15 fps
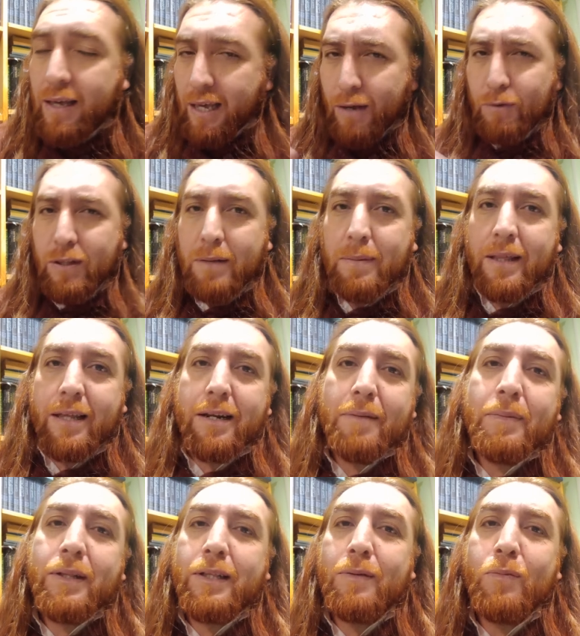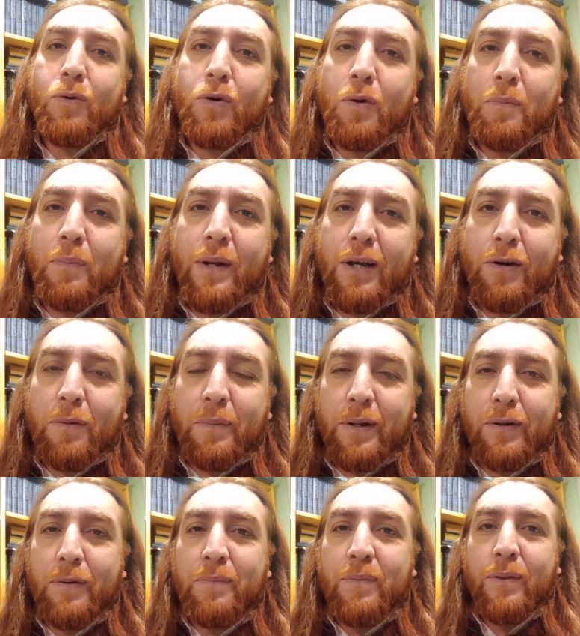Es un tema de repente muy complejo,
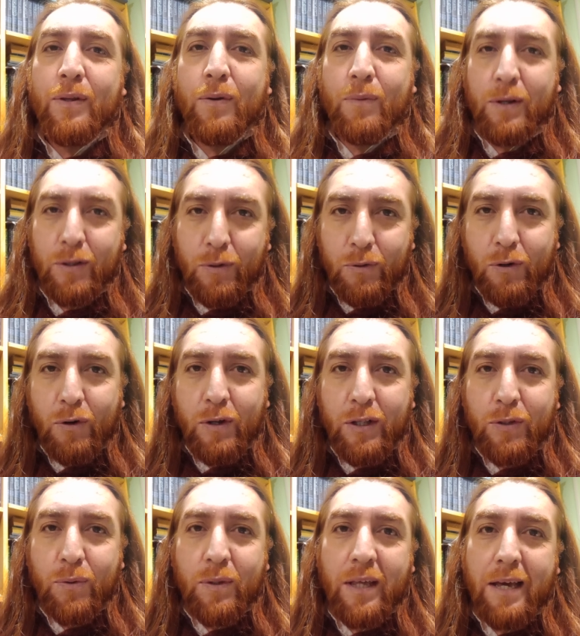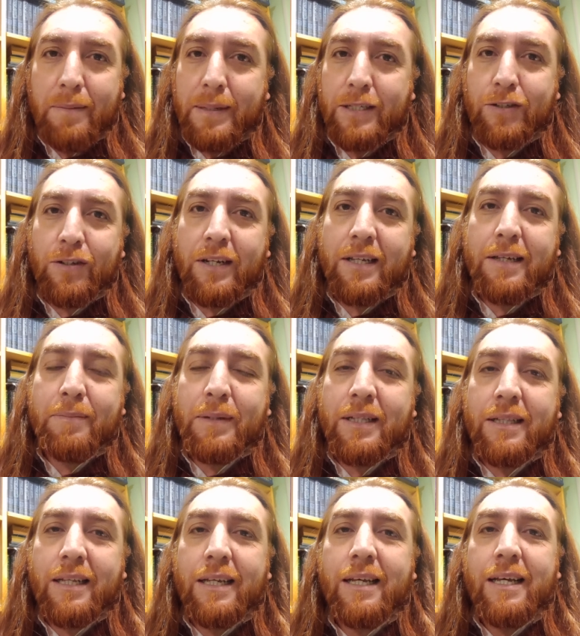pero cuando uno lo estudia
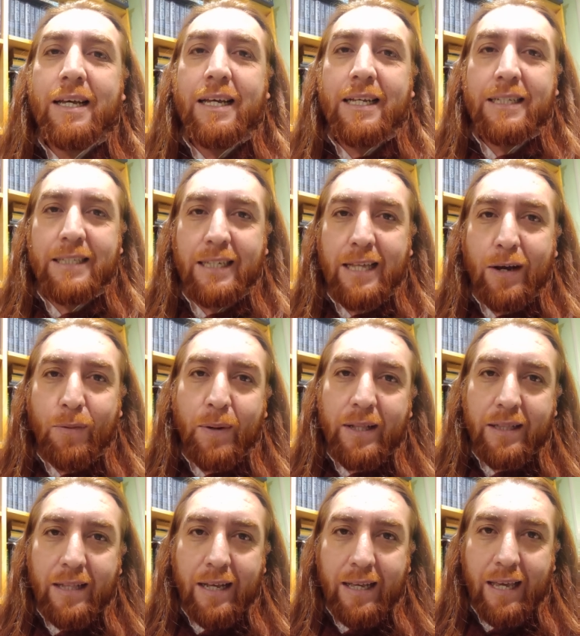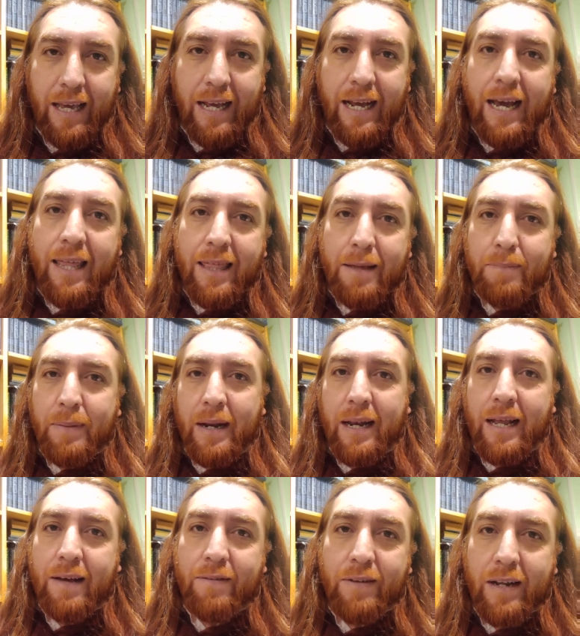apasionadamente, se da cuenta que cada
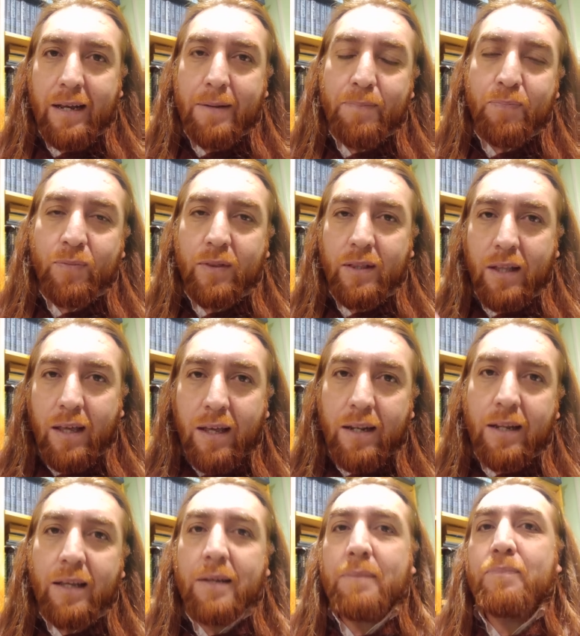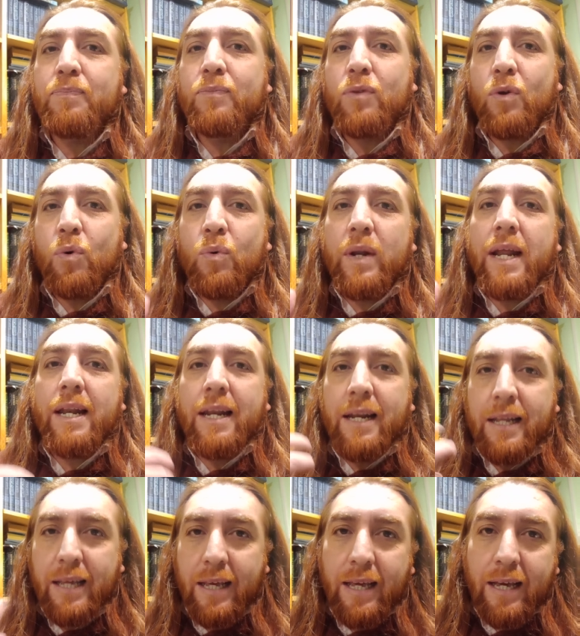palabra tiene una
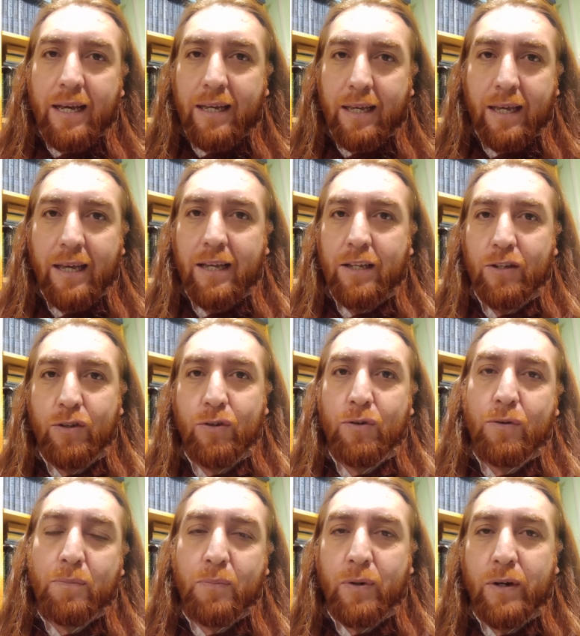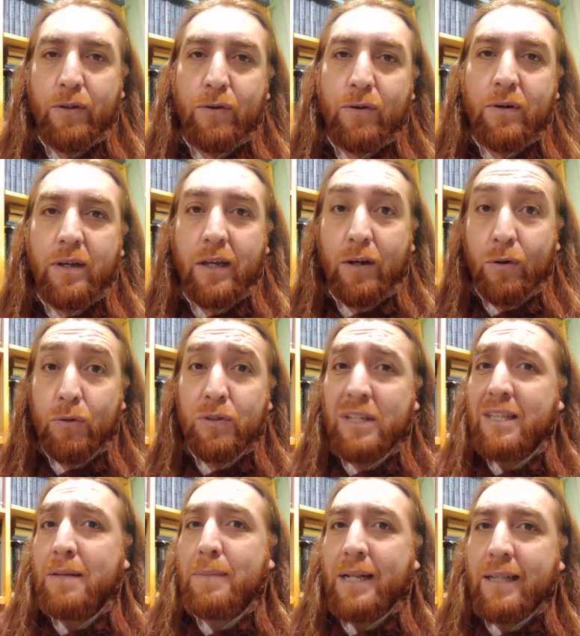energía que yo puedo incluso
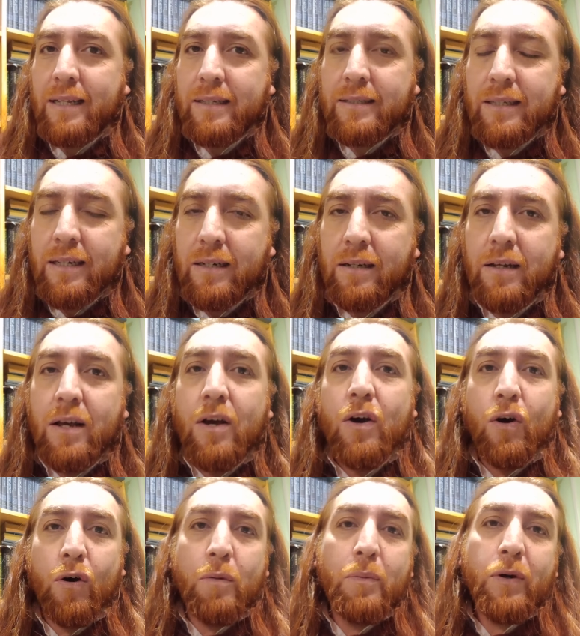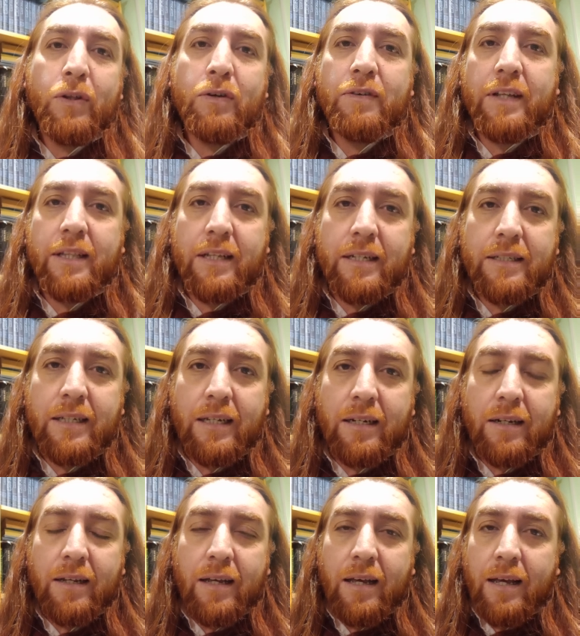hasta maldecir o puedo
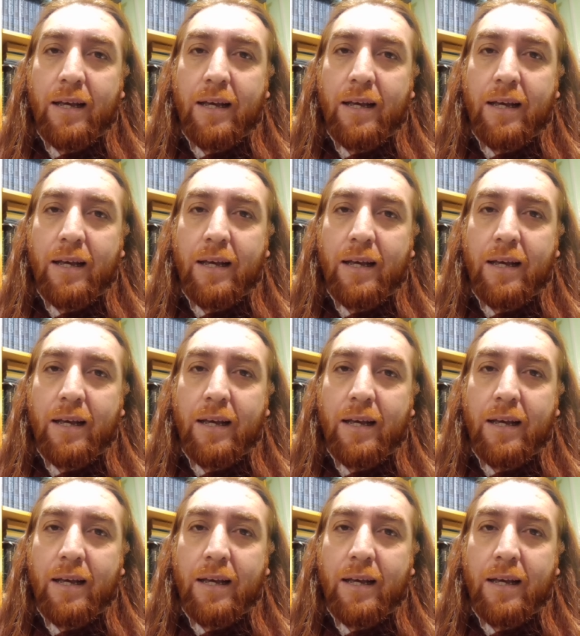bendecir.